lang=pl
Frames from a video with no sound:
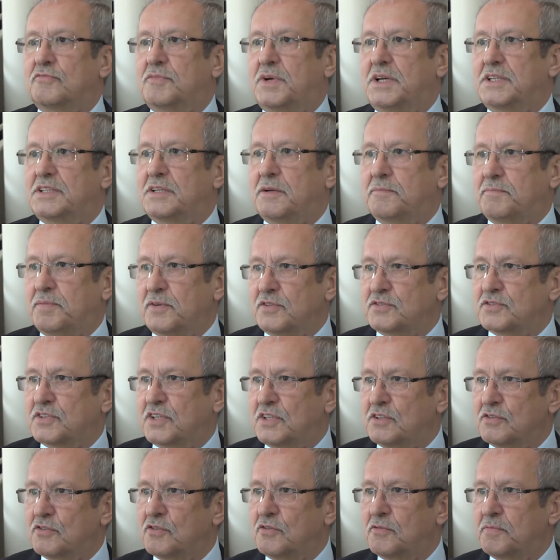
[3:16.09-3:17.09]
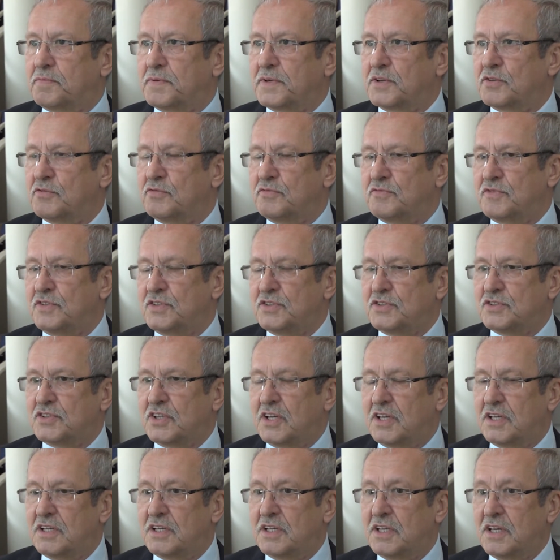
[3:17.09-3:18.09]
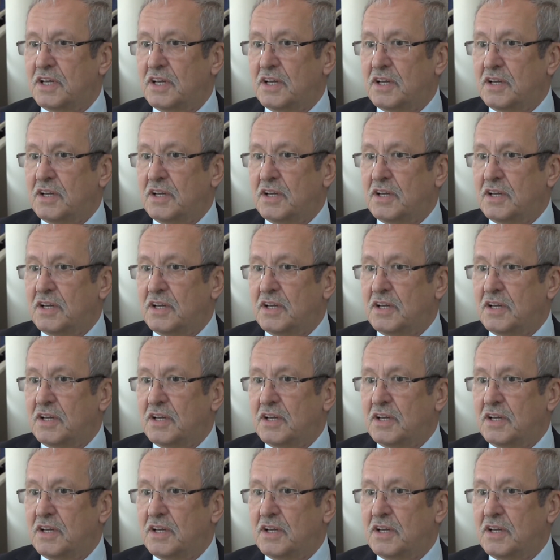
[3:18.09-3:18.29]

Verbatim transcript: metę Polskiej Grupy Główniczej,